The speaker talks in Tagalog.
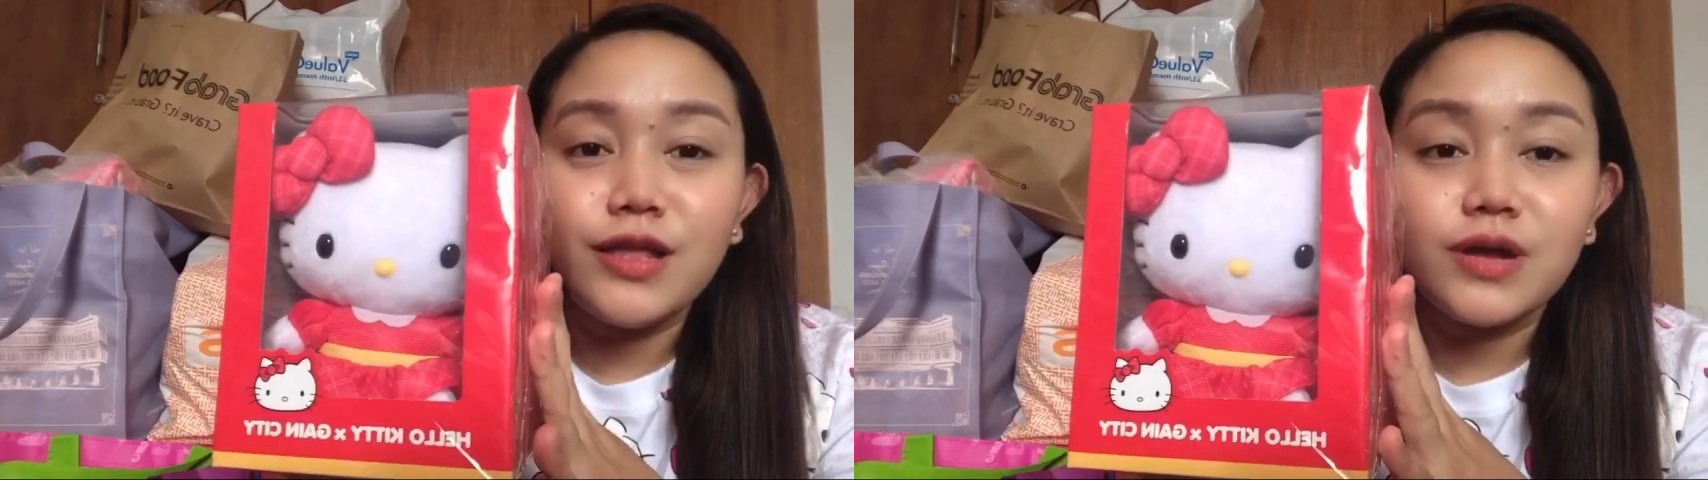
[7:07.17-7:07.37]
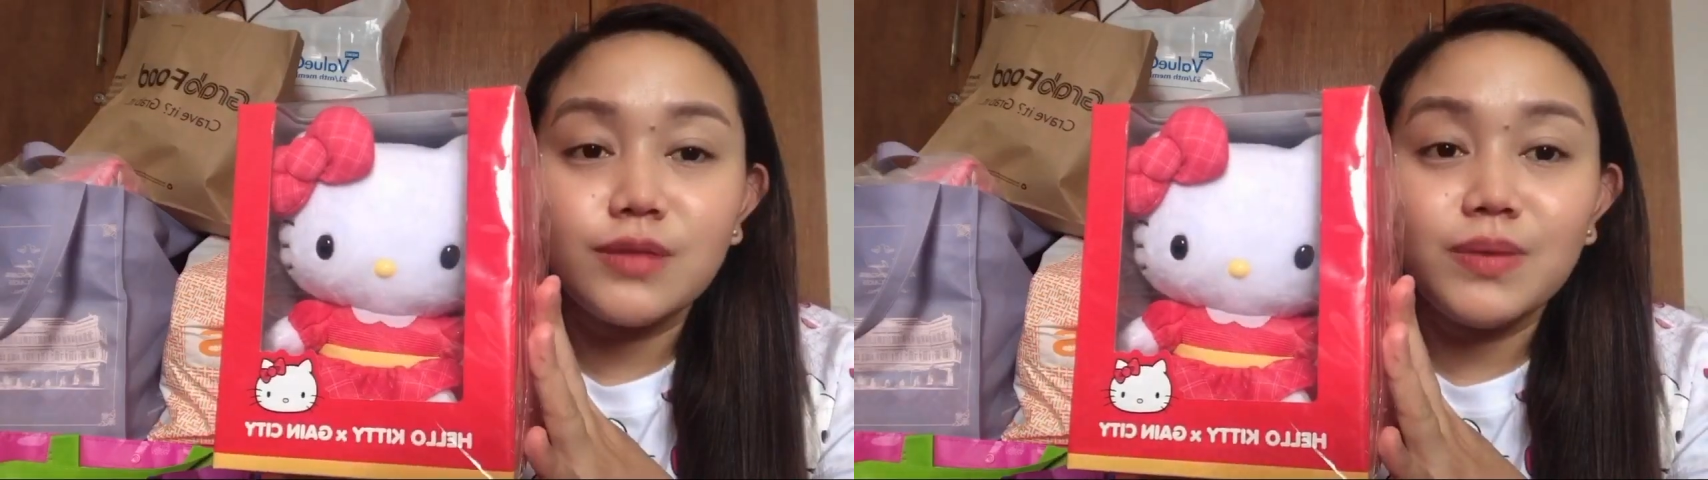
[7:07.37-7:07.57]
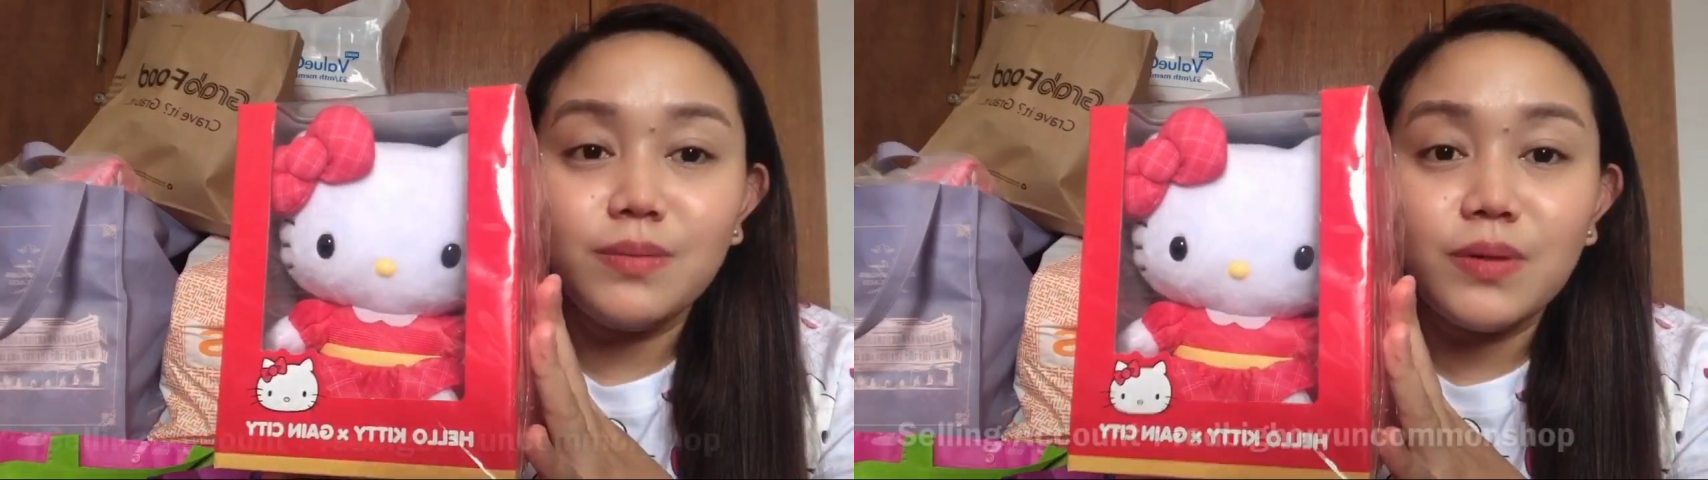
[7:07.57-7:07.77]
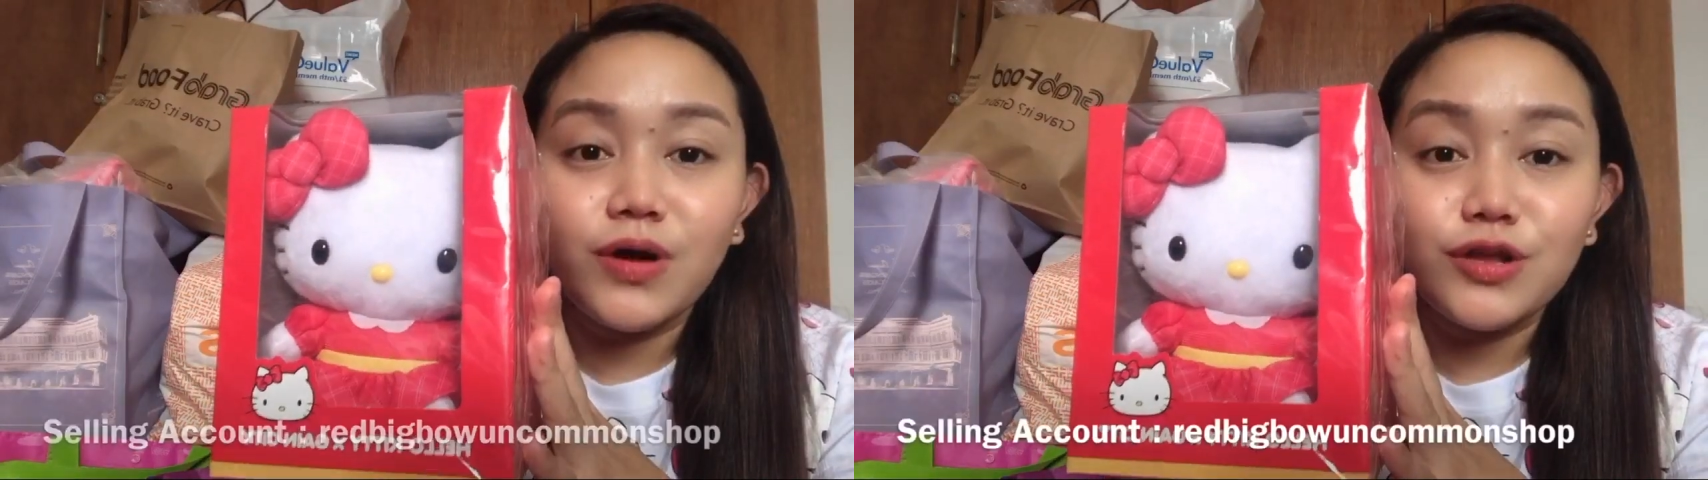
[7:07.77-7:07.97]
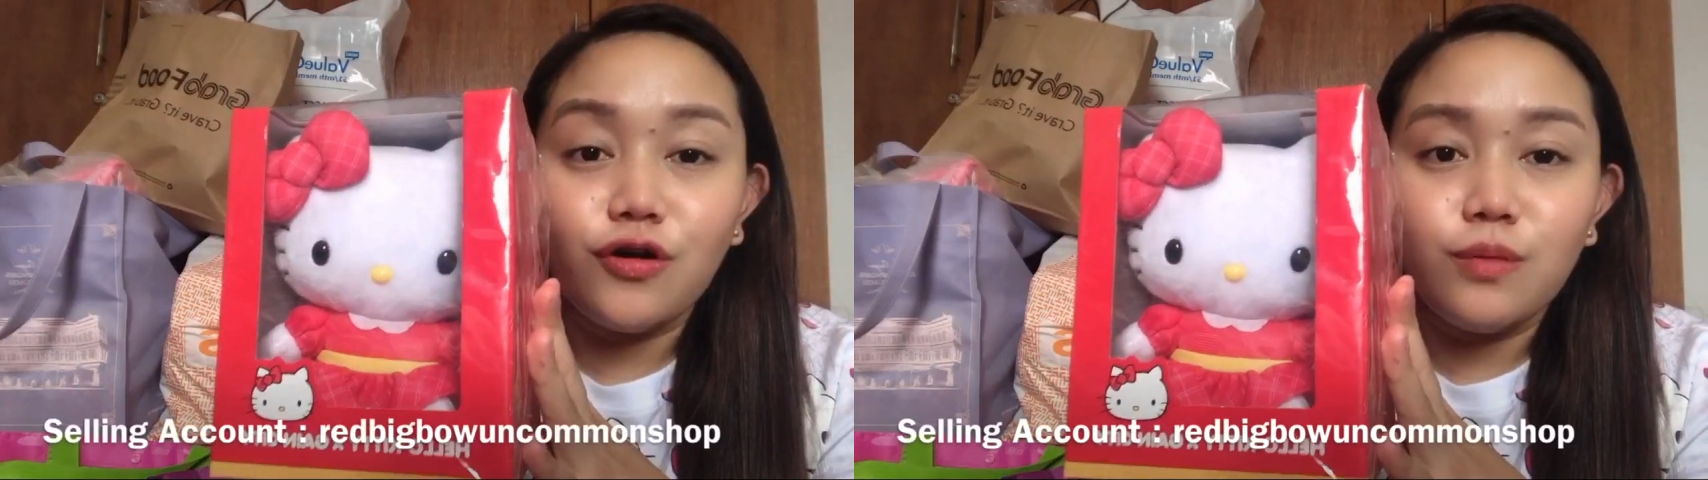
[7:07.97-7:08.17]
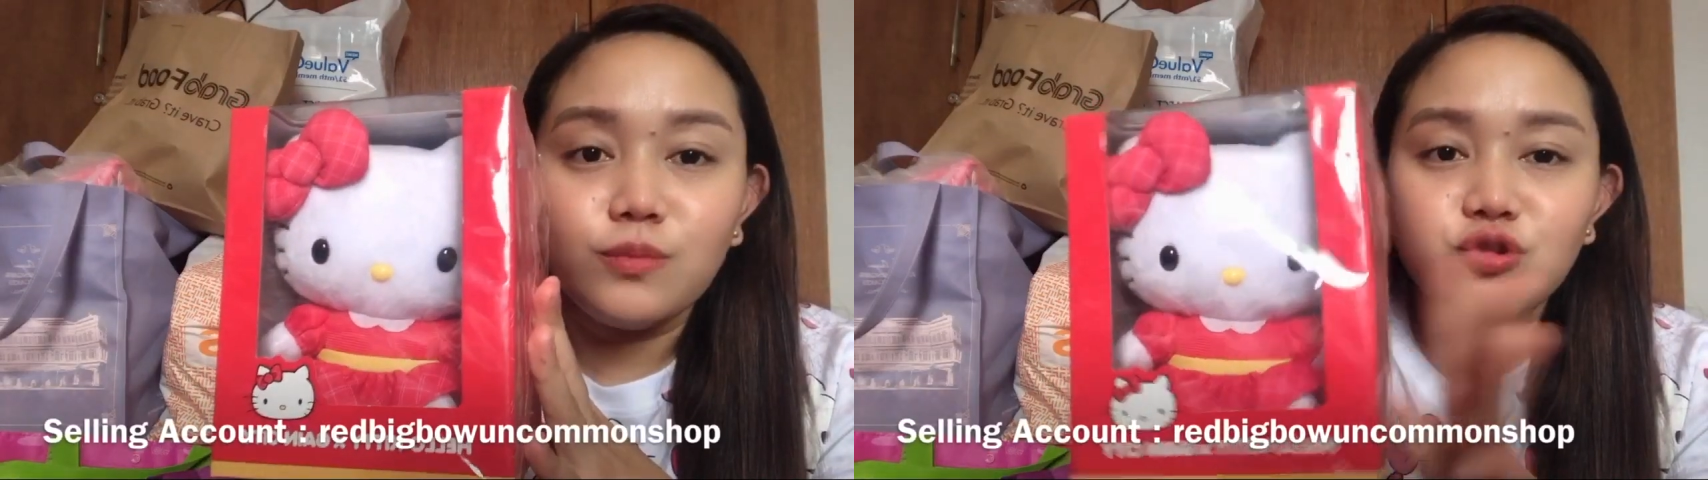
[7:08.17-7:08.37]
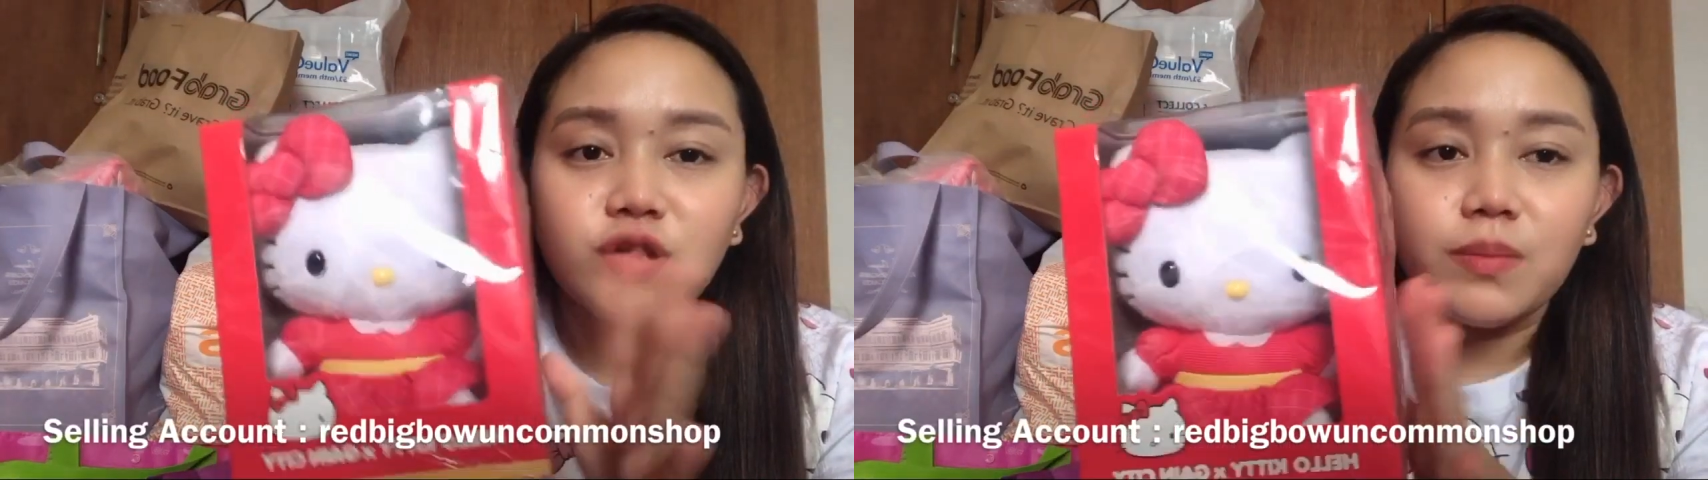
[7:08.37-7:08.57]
Red Big Bow Uncommon Shop.